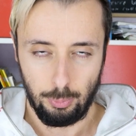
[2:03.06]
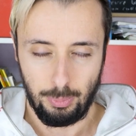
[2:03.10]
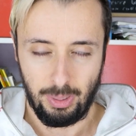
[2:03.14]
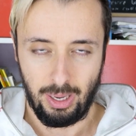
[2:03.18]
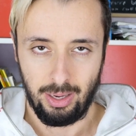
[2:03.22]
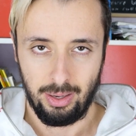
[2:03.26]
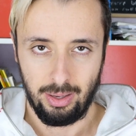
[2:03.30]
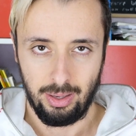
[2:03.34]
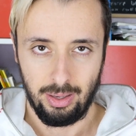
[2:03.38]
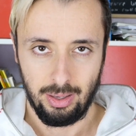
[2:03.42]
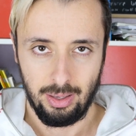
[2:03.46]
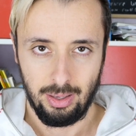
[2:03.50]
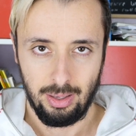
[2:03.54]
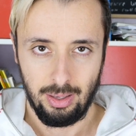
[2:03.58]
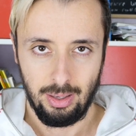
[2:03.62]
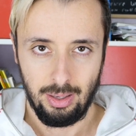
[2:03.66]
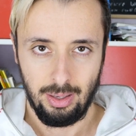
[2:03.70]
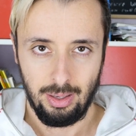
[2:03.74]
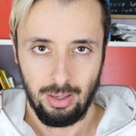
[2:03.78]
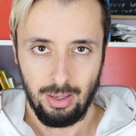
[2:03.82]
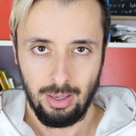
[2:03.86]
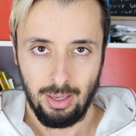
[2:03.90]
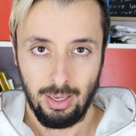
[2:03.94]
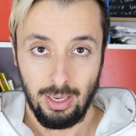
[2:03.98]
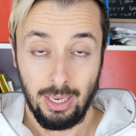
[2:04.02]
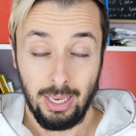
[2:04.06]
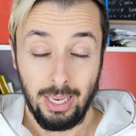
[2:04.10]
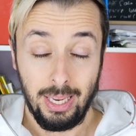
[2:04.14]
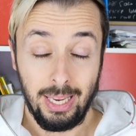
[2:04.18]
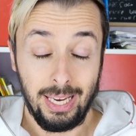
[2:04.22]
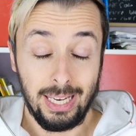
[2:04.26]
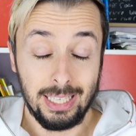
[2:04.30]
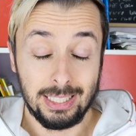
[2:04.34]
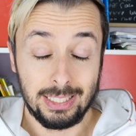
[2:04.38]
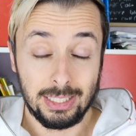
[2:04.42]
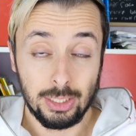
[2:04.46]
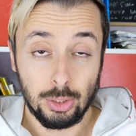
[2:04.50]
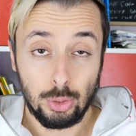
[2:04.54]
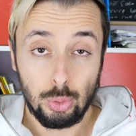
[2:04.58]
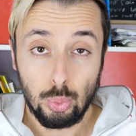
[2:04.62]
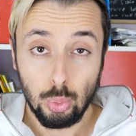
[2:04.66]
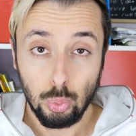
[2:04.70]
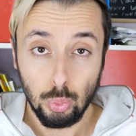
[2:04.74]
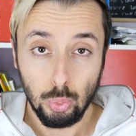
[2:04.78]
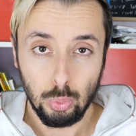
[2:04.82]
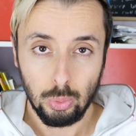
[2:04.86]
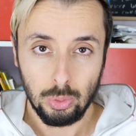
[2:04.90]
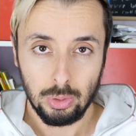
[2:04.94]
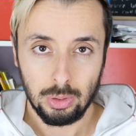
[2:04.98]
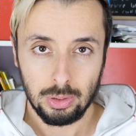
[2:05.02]
umani. E se
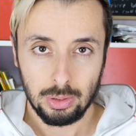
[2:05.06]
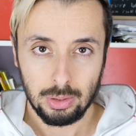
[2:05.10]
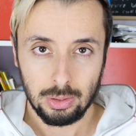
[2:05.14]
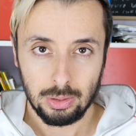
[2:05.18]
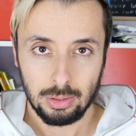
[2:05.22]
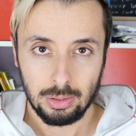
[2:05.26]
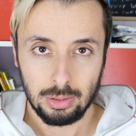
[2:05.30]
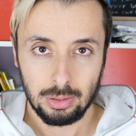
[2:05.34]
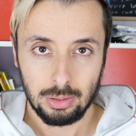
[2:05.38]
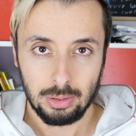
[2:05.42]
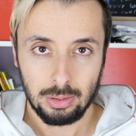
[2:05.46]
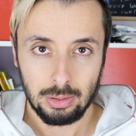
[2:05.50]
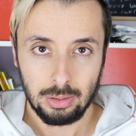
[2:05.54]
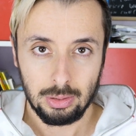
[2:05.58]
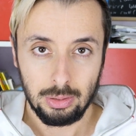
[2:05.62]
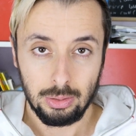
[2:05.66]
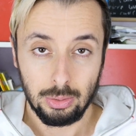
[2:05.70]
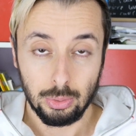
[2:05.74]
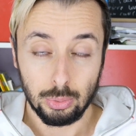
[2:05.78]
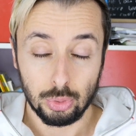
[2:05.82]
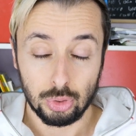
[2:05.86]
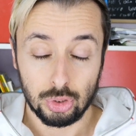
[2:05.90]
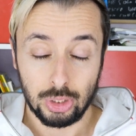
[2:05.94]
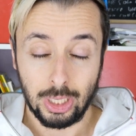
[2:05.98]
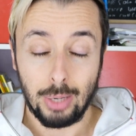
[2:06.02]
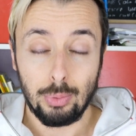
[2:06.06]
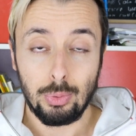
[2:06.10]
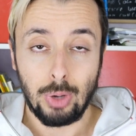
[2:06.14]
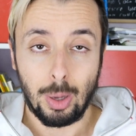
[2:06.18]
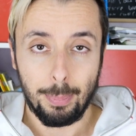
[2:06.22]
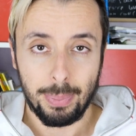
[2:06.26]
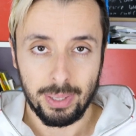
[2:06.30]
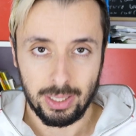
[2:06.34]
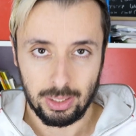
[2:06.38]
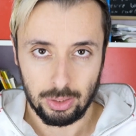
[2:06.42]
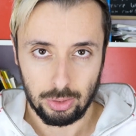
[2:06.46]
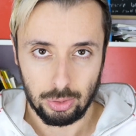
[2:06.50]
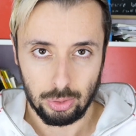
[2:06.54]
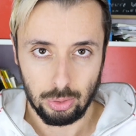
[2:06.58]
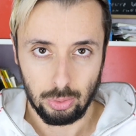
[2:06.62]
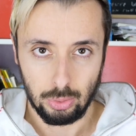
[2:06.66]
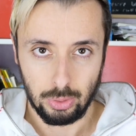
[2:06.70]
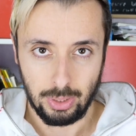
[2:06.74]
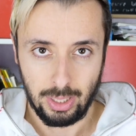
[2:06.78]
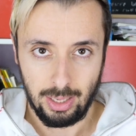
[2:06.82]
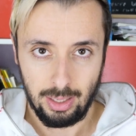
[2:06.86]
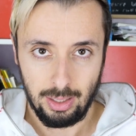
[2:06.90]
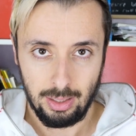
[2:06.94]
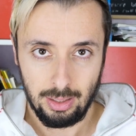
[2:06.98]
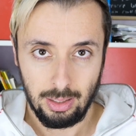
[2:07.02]
tu non sei una
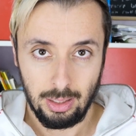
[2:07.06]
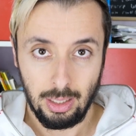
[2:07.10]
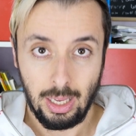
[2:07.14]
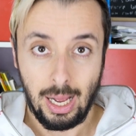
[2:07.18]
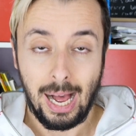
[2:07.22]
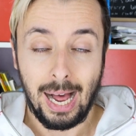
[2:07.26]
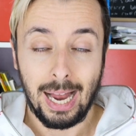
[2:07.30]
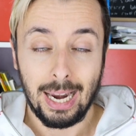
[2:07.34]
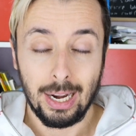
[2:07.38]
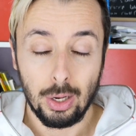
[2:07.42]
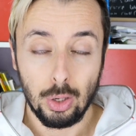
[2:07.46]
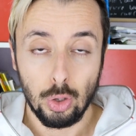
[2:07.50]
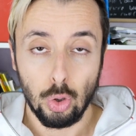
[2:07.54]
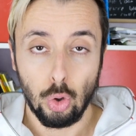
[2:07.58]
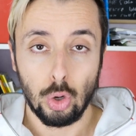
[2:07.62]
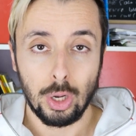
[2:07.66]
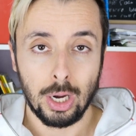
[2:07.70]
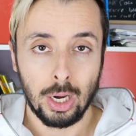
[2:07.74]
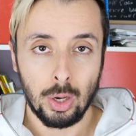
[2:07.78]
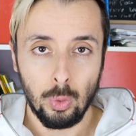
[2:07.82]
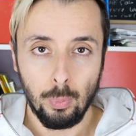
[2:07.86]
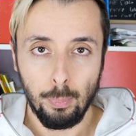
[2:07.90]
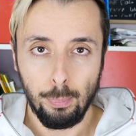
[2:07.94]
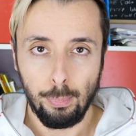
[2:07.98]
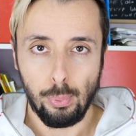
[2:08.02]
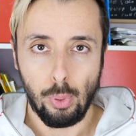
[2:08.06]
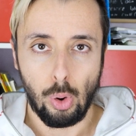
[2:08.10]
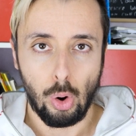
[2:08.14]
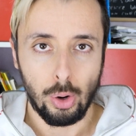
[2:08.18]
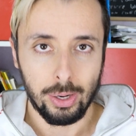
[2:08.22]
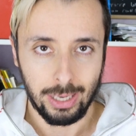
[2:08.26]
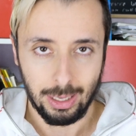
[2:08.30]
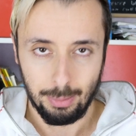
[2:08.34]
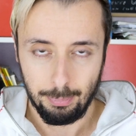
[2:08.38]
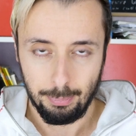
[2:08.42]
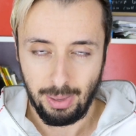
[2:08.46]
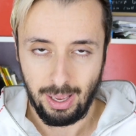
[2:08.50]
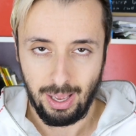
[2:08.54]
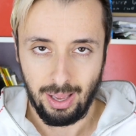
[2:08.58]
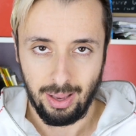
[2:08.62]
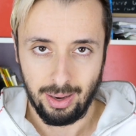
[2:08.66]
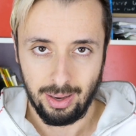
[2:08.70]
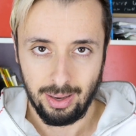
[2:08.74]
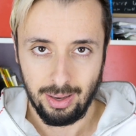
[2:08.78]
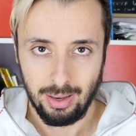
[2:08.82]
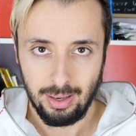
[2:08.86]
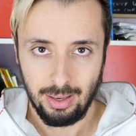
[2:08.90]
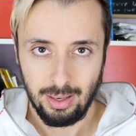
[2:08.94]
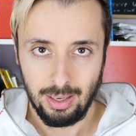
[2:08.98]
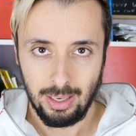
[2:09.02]
persona, allora non puoi
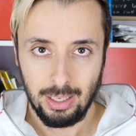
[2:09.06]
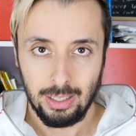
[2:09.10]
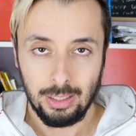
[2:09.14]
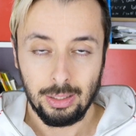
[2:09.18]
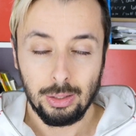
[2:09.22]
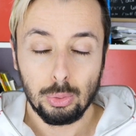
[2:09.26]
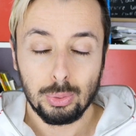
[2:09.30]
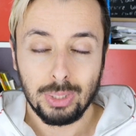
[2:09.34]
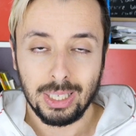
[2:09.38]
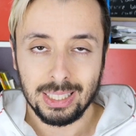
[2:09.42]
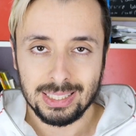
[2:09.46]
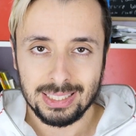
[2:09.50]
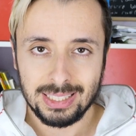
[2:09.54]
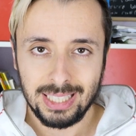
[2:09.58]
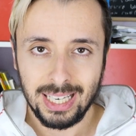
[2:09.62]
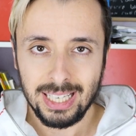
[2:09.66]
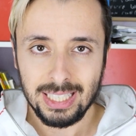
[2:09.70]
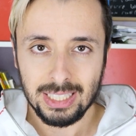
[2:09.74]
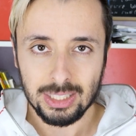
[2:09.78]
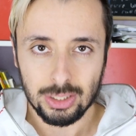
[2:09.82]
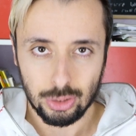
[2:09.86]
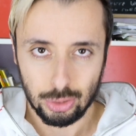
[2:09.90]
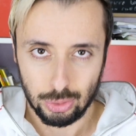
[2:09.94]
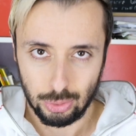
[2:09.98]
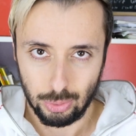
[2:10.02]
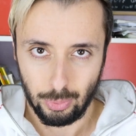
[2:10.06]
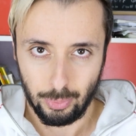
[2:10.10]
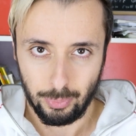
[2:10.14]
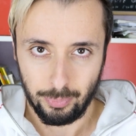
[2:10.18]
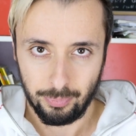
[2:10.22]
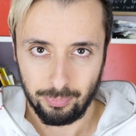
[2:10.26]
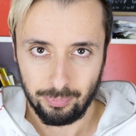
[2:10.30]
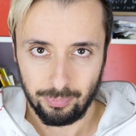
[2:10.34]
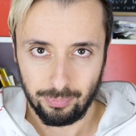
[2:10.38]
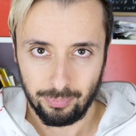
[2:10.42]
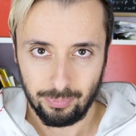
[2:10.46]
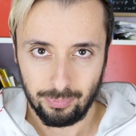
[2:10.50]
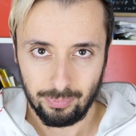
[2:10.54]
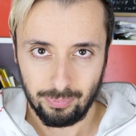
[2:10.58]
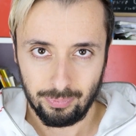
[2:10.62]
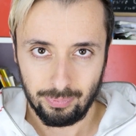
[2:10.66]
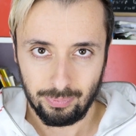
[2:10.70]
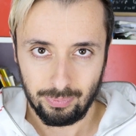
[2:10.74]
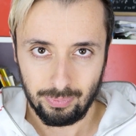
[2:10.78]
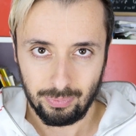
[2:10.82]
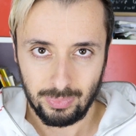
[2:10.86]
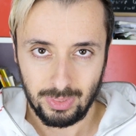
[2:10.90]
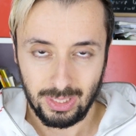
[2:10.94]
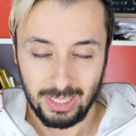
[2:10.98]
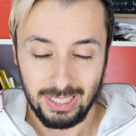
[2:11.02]
amare. Non ha senso
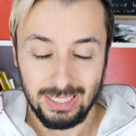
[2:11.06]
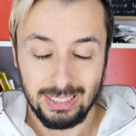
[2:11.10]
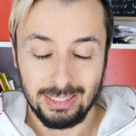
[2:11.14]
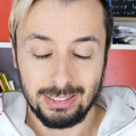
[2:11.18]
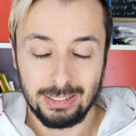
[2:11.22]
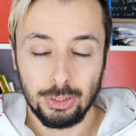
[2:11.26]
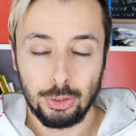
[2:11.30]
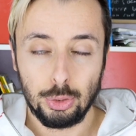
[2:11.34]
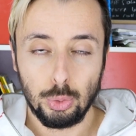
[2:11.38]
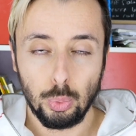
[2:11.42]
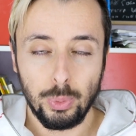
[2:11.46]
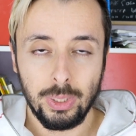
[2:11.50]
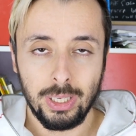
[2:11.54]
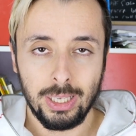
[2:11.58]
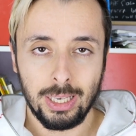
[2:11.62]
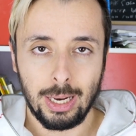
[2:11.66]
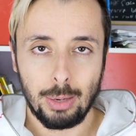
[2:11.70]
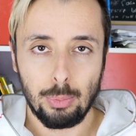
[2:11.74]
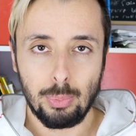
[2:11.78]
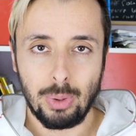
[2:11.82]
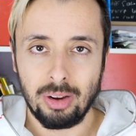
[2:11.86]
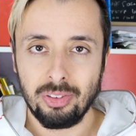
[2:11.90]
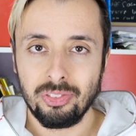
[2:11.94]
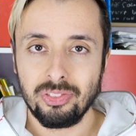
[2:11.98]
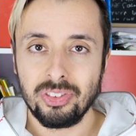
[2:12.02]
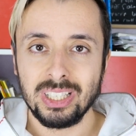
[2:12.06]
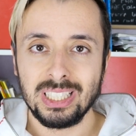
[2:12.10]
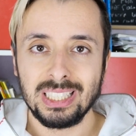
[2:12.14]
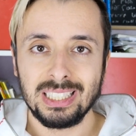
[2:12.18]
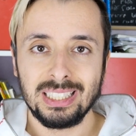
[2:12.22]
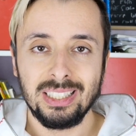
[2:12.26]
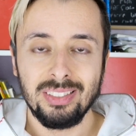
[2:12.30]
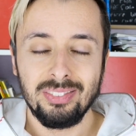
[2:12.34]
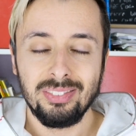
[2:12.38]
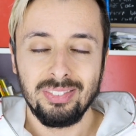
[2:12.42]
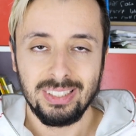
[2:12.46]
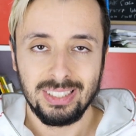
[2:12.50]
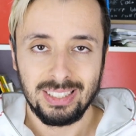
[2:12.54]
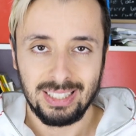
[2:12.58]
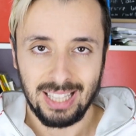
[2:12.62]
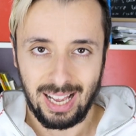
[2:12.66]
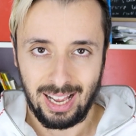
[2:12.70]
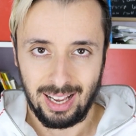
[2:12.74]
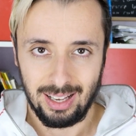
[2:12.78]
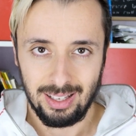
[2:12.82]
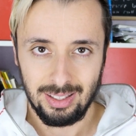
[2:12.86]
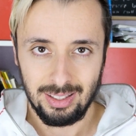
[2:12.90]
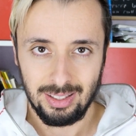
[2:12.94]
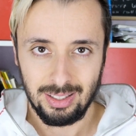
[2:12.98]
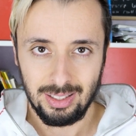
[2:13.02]
istituire una
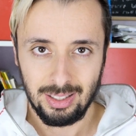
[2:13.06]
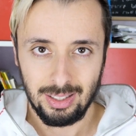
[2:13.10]
festività,